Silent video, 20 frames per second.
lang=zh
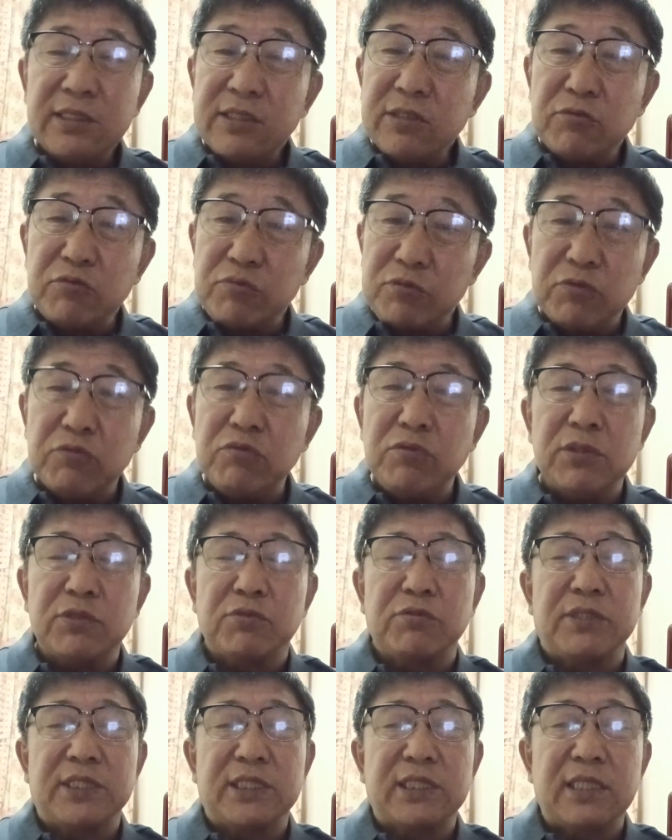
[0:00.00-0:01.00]
这属于做
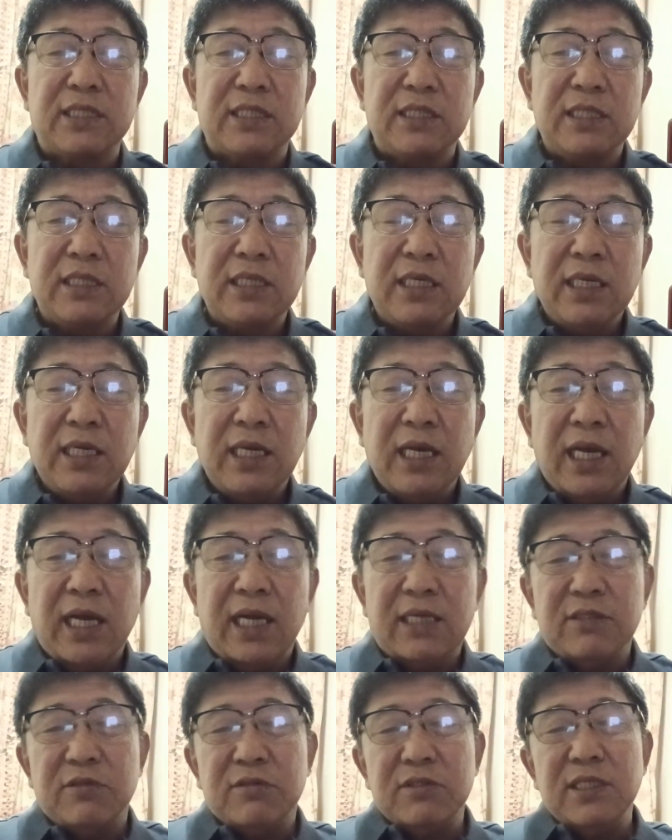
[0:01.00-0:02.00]
损事儿
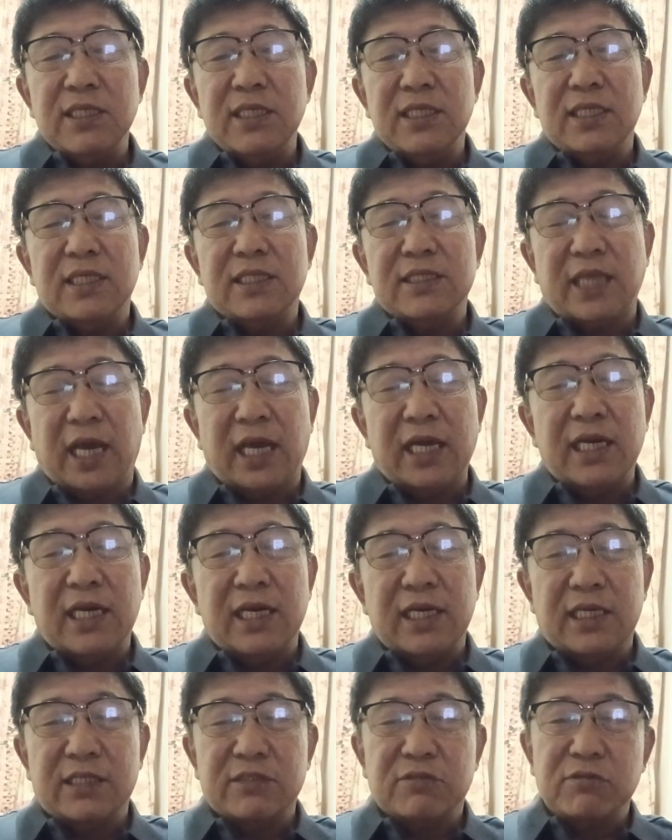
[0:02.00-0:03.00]
啊。有的人抬
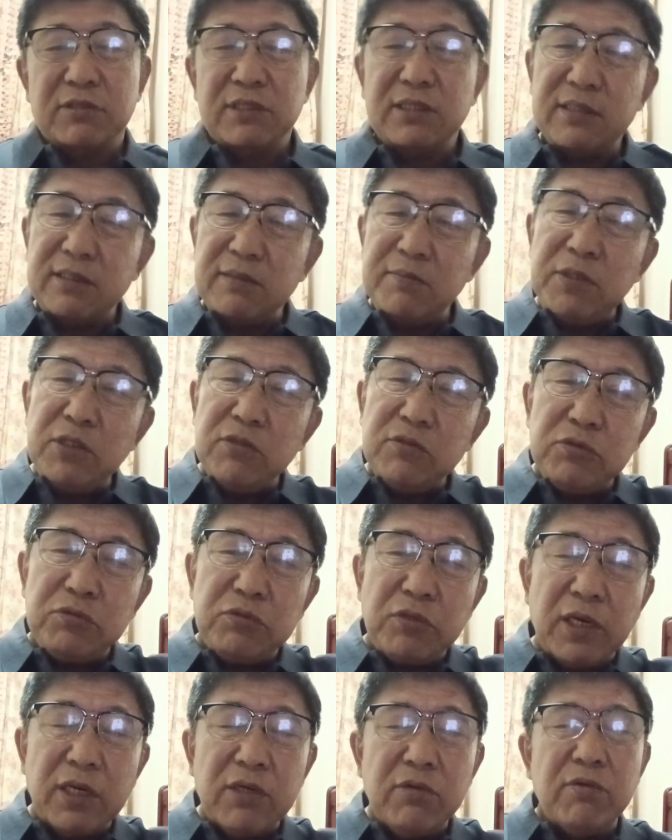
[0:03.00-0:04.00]
杠了，说他没有
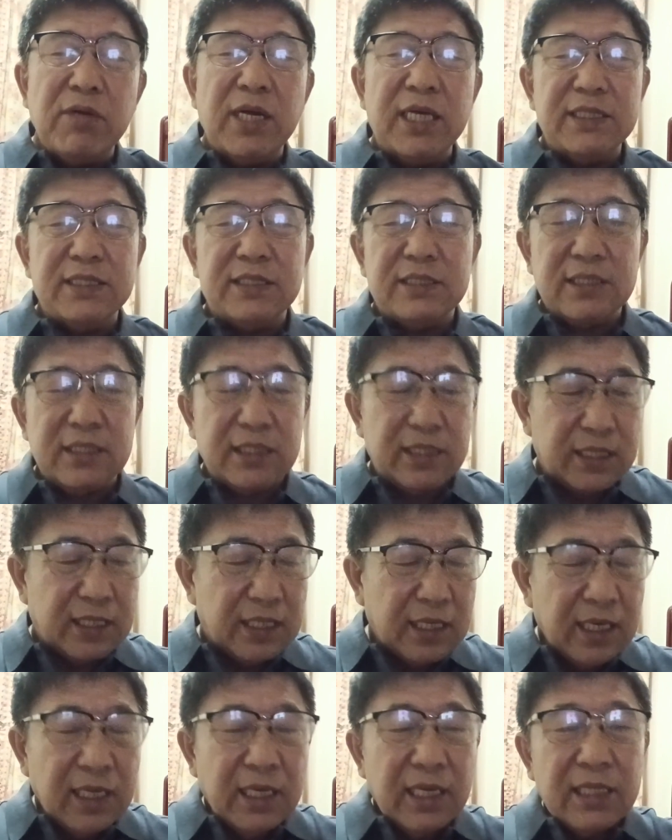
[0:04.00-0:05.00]
血缘关
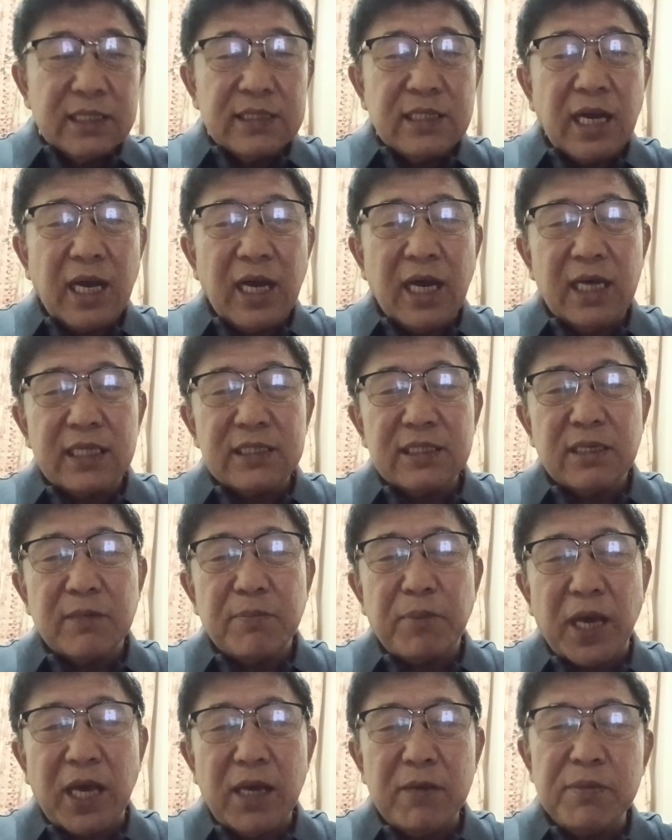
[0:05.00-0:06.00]
系，他这个
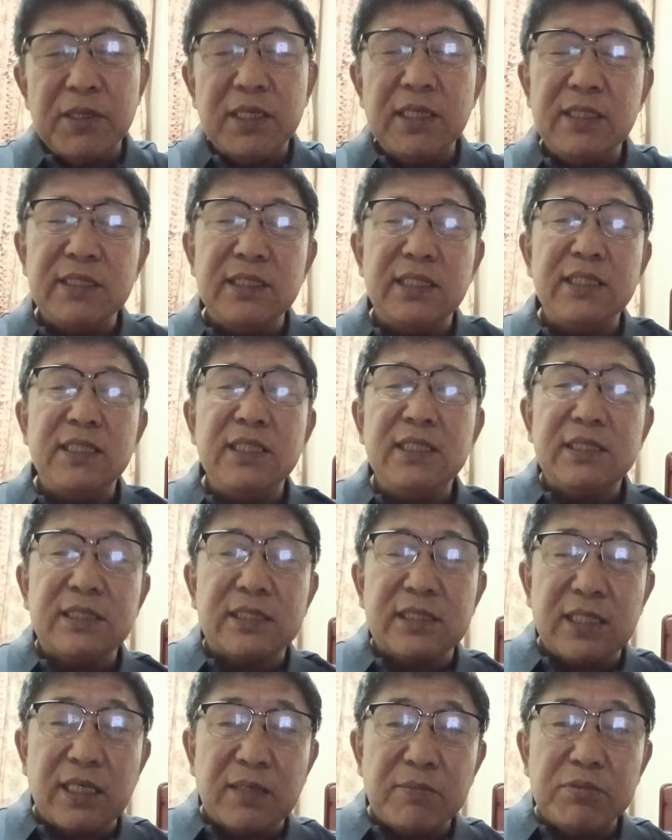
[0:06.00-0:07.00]
排辈儿意
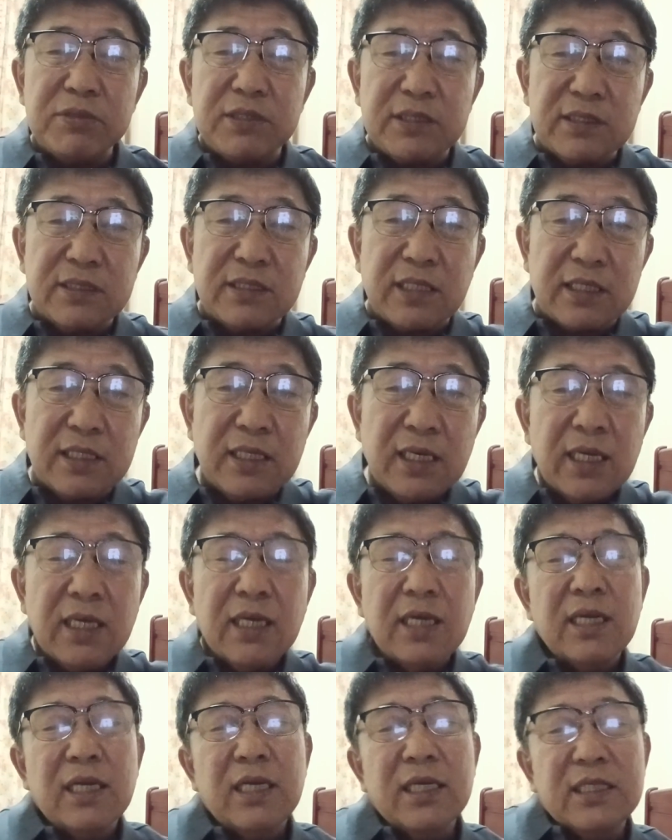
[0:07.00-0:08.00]
思也不是他，
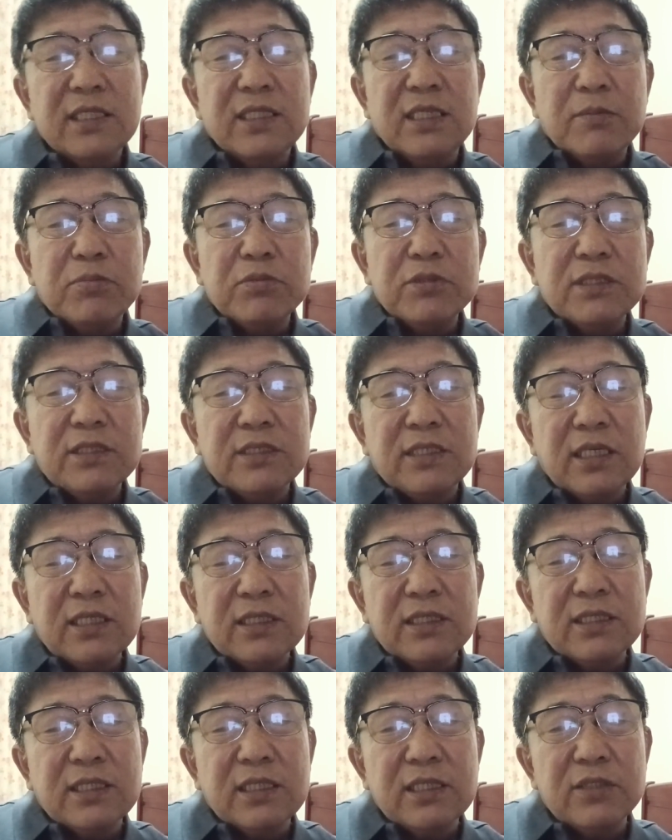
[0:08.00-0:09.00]
也不是
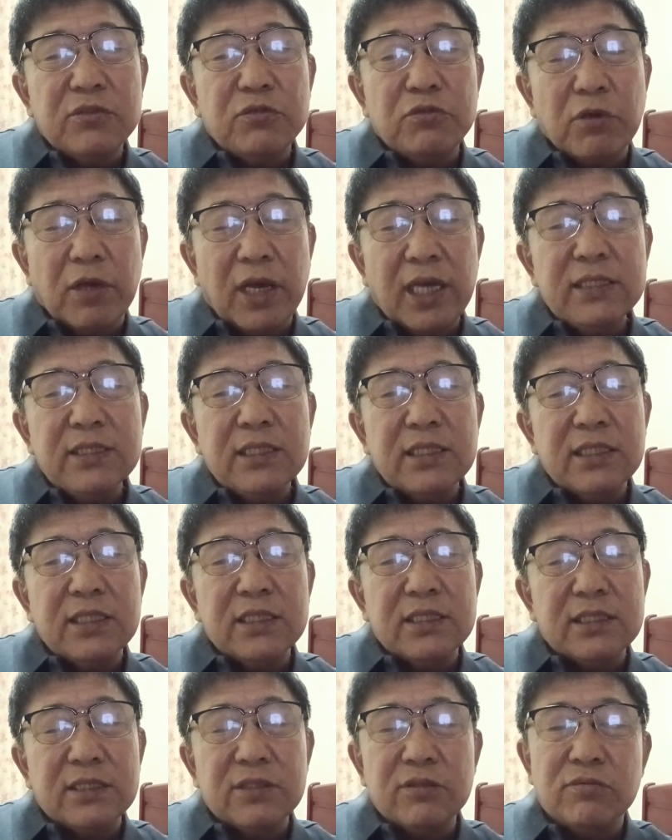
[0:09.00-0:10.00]
他这个血缘上
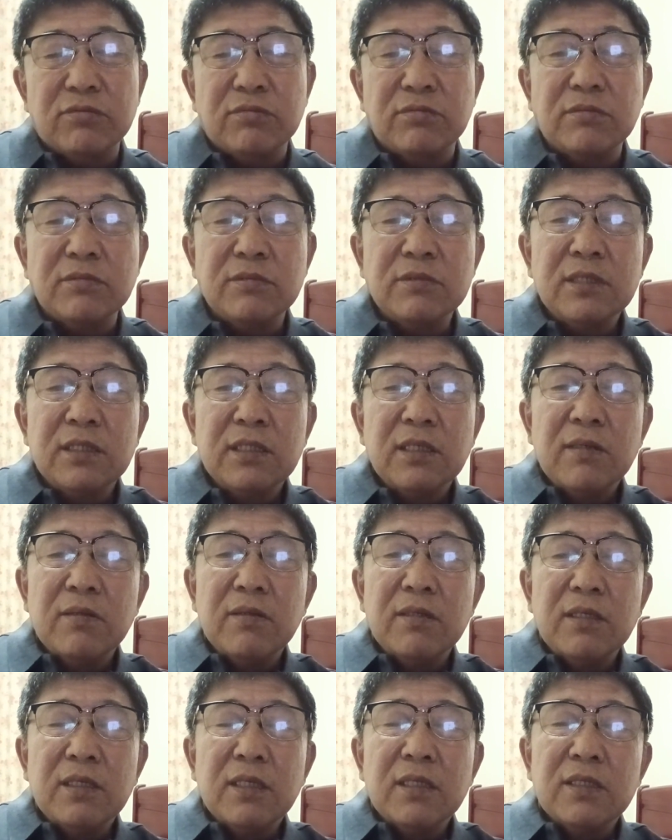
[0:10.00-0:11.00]
的世属，
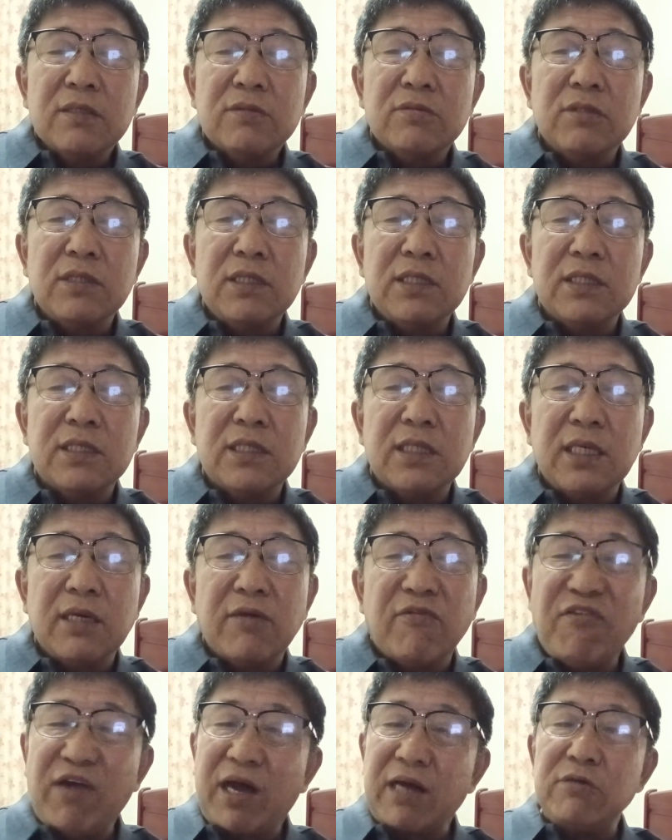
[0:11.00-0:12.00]
所以这
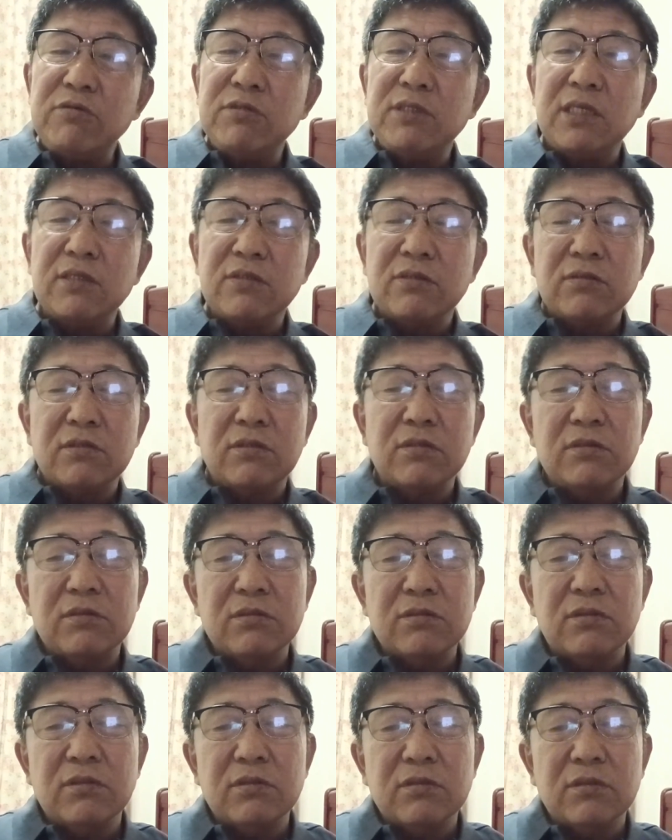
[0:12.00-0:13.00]
个法律上都都
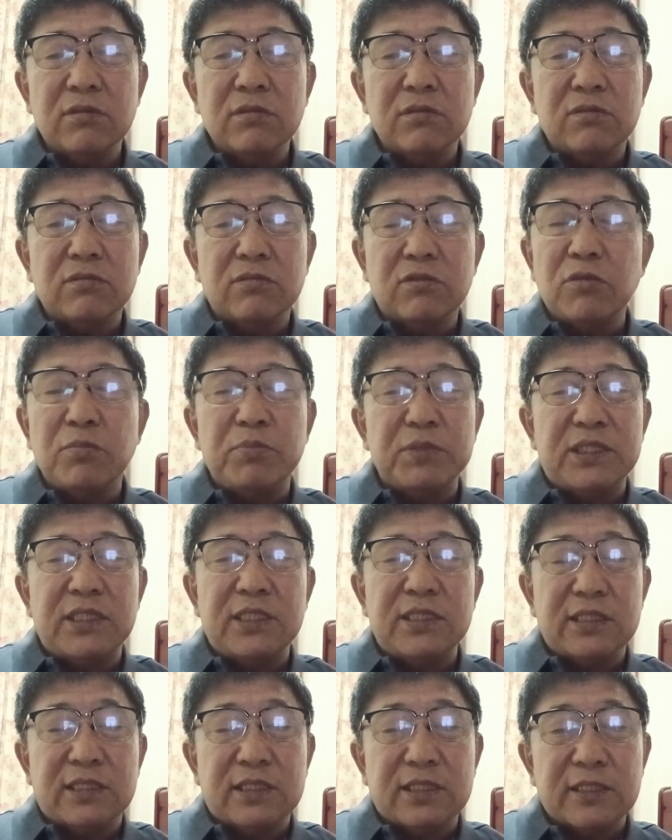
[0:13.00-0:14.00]
都都都都不
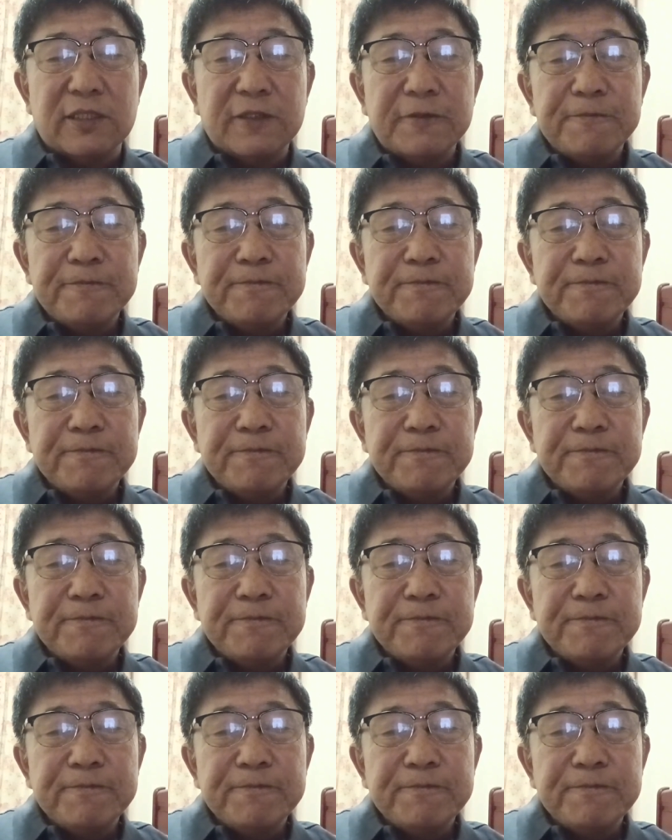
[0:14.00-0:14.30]
禁止。